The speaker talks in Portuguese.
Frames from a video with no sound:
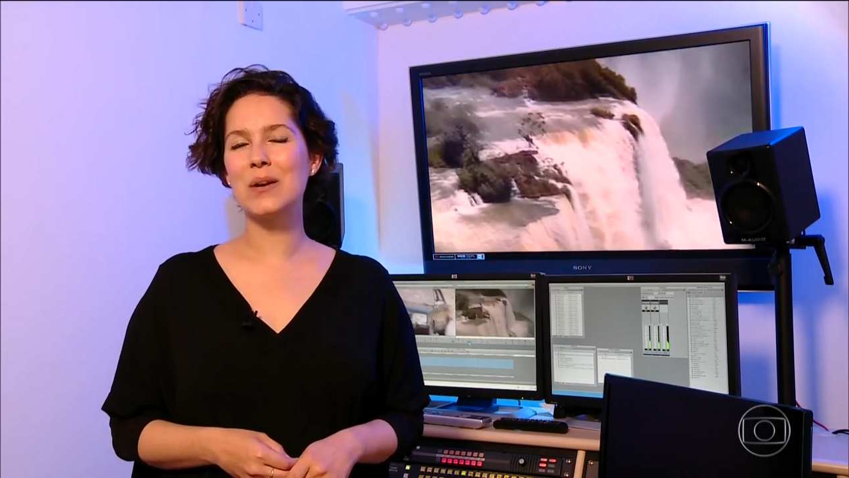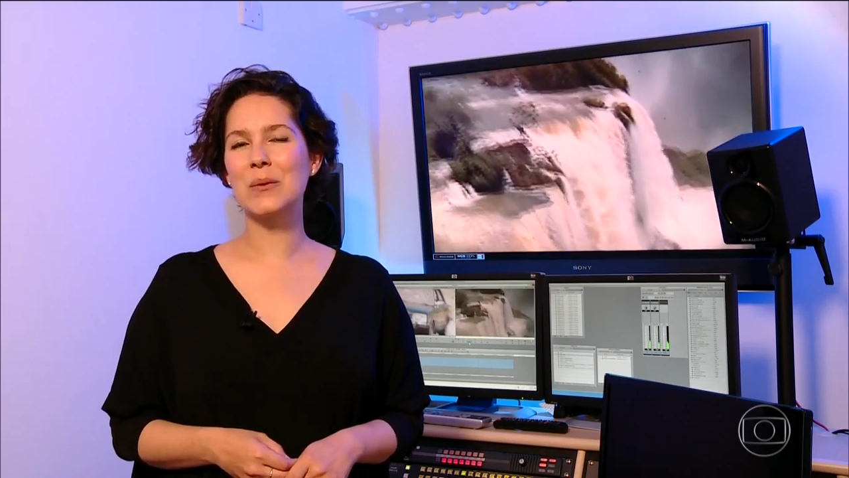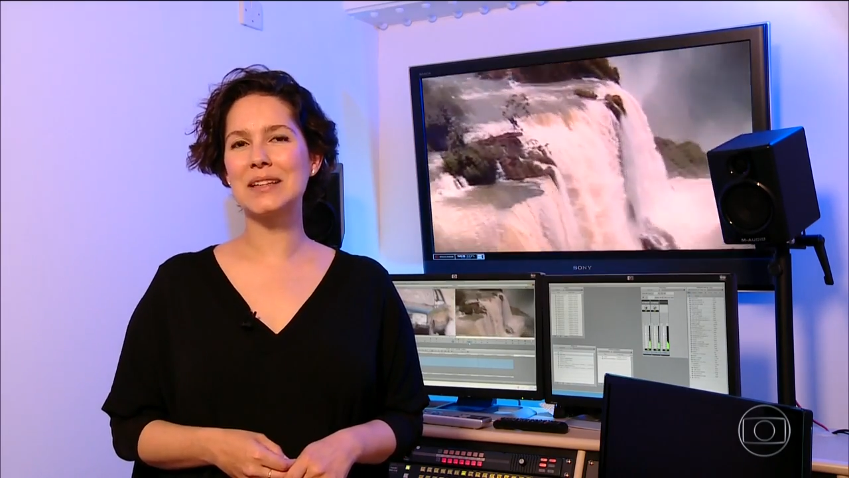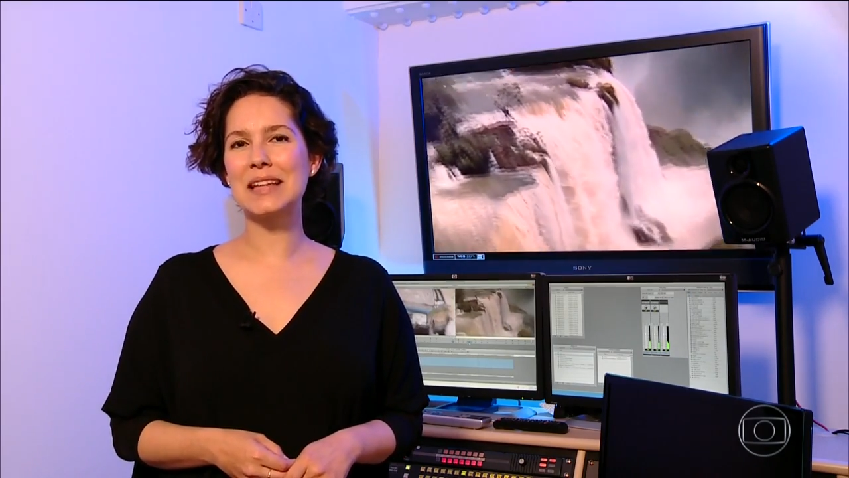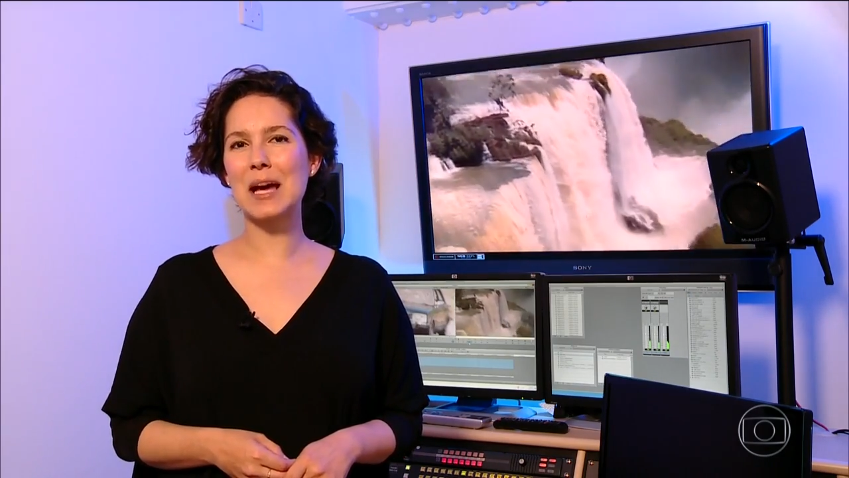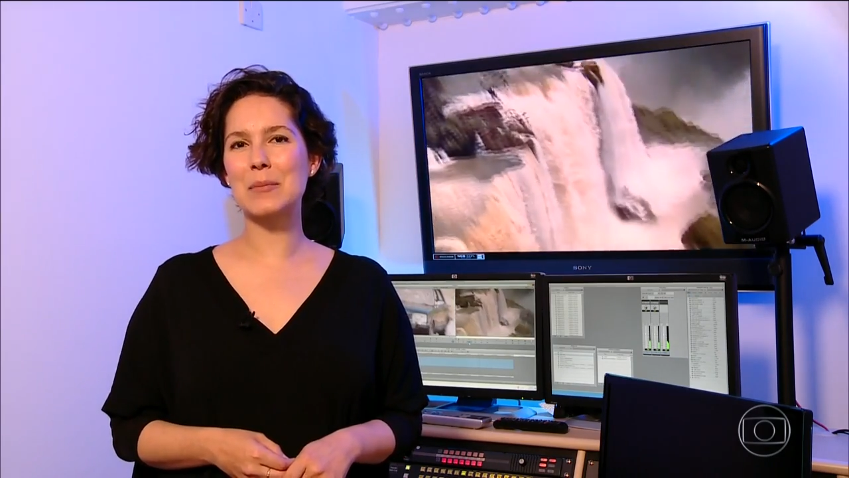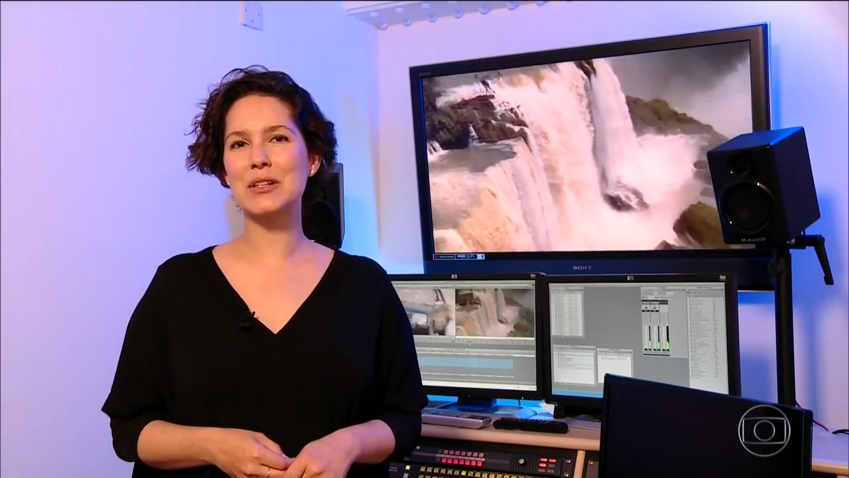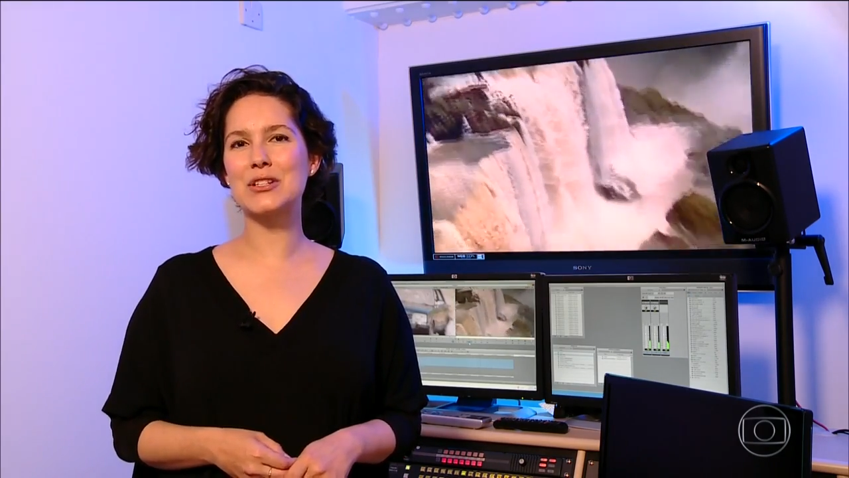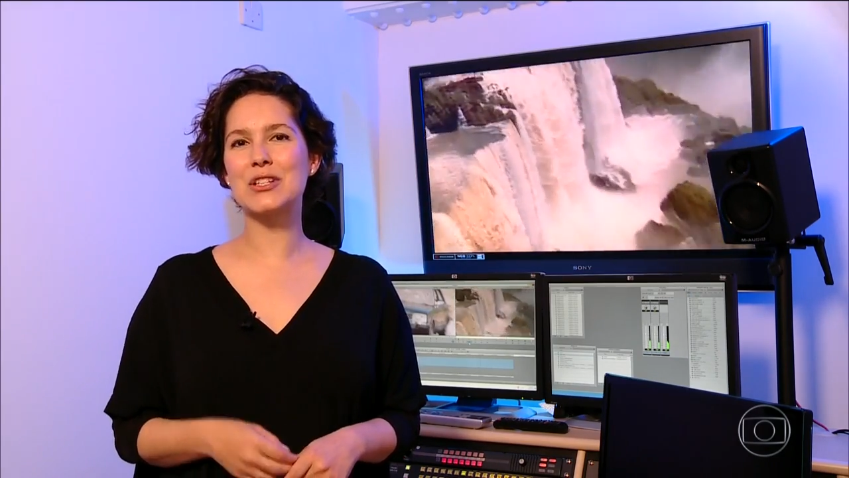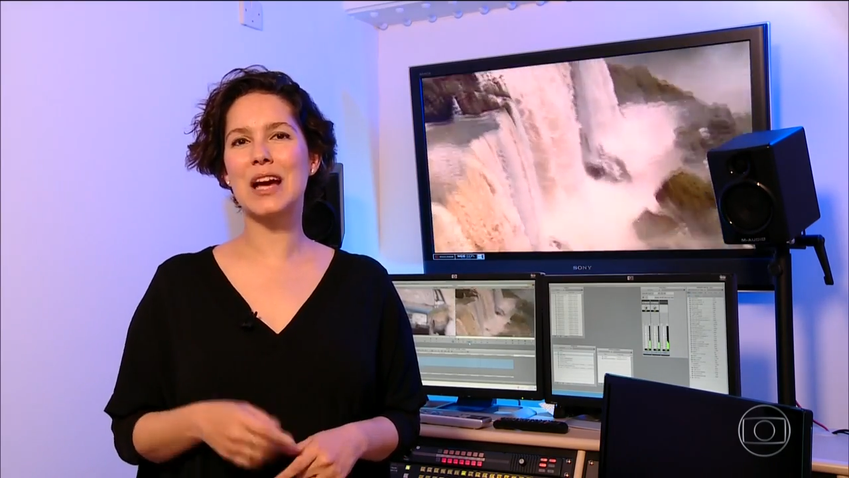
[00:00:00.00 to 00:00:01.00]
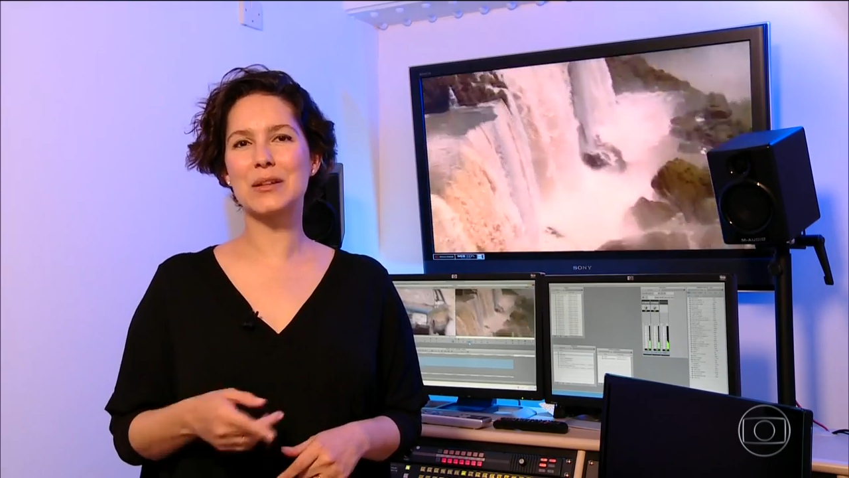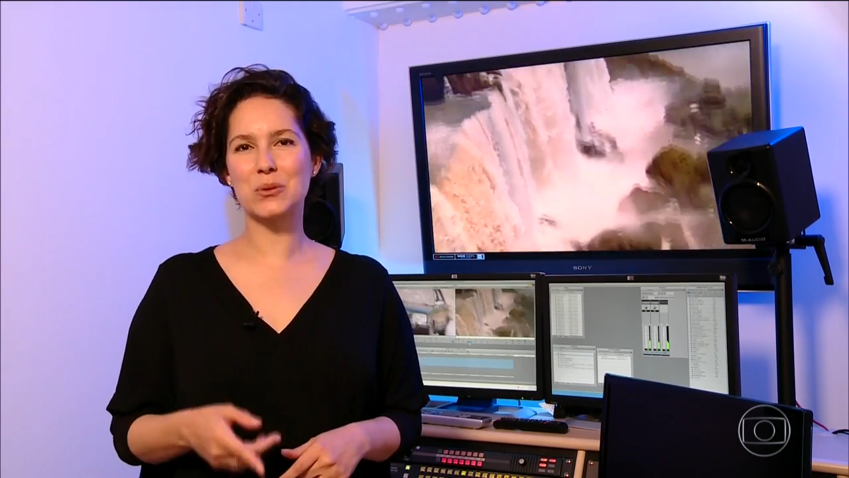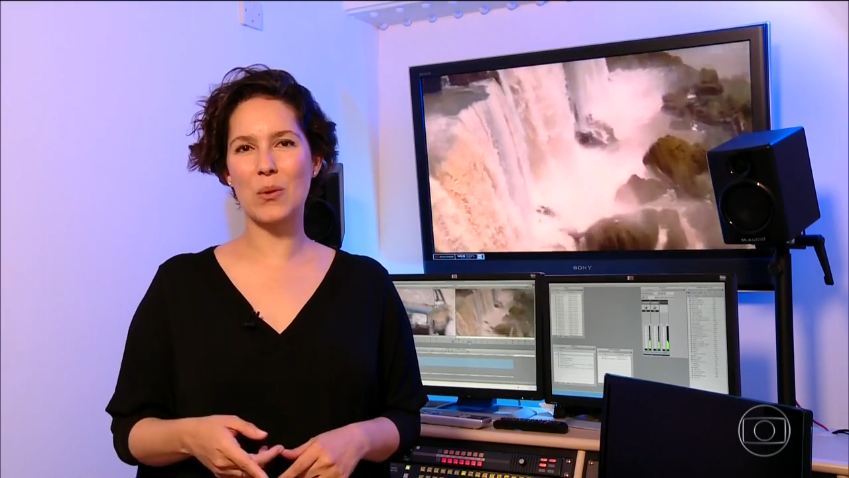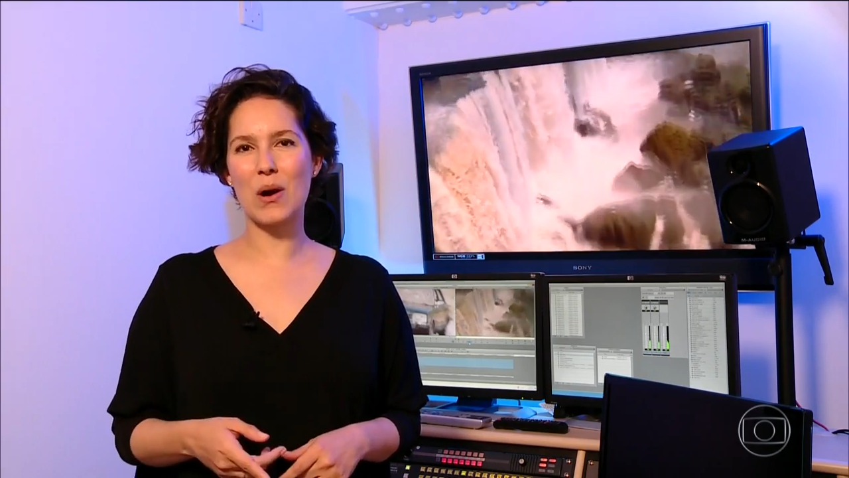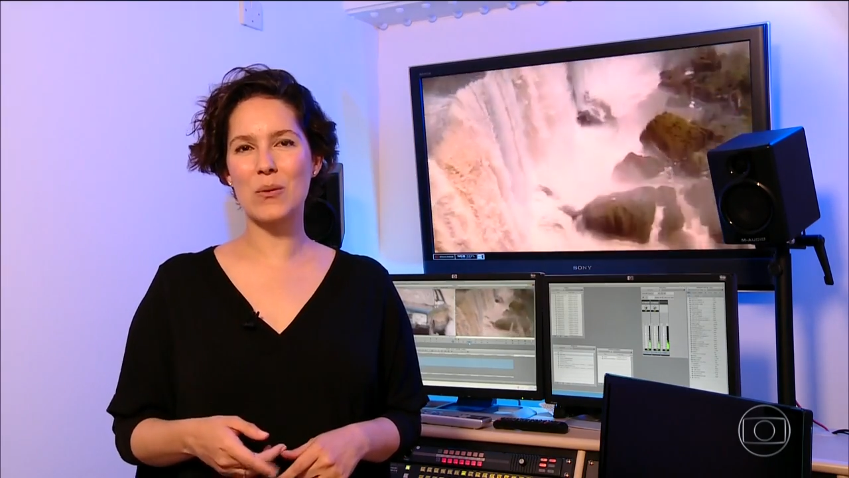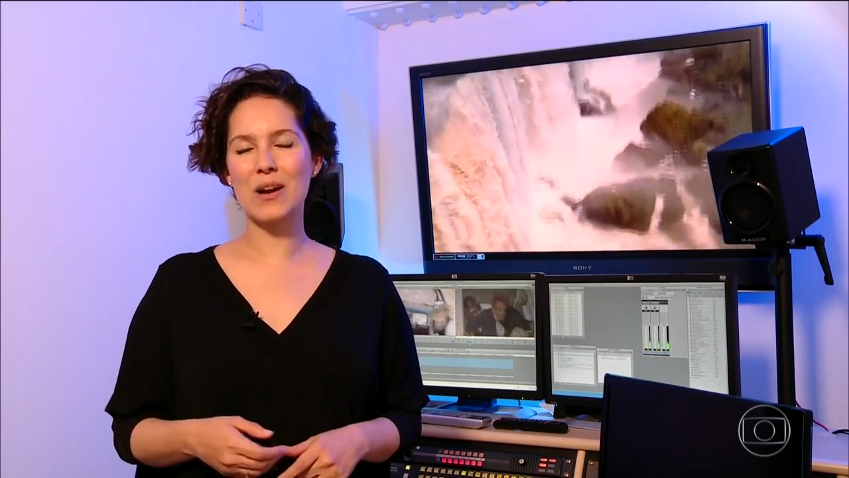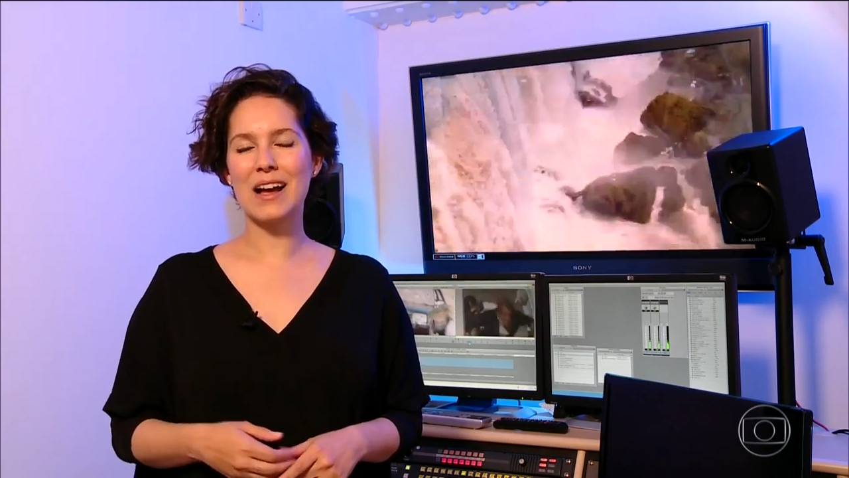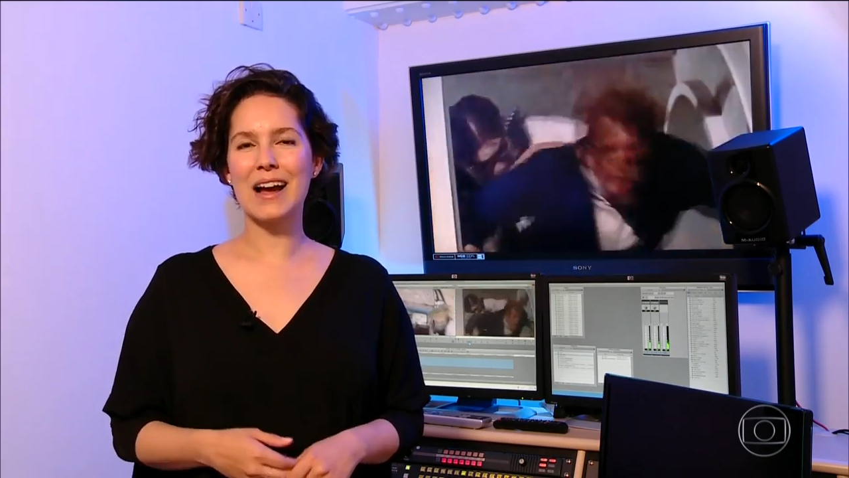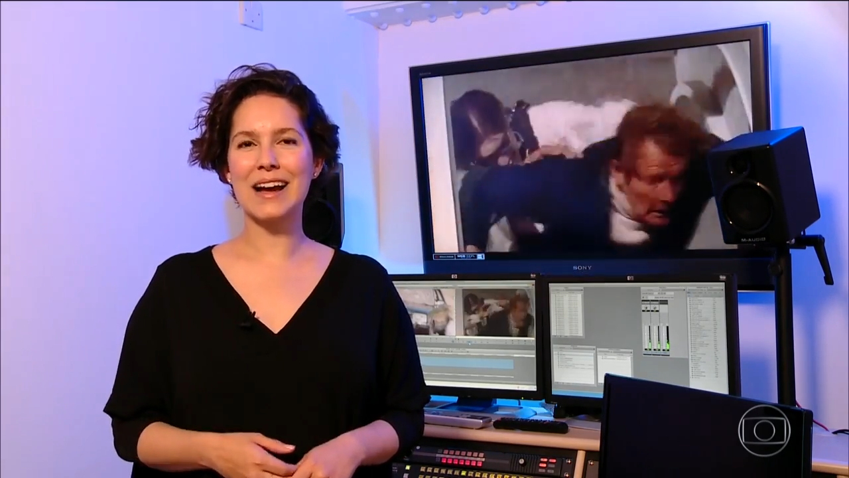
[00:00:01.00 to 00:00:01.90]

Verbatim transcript: o intérprete atual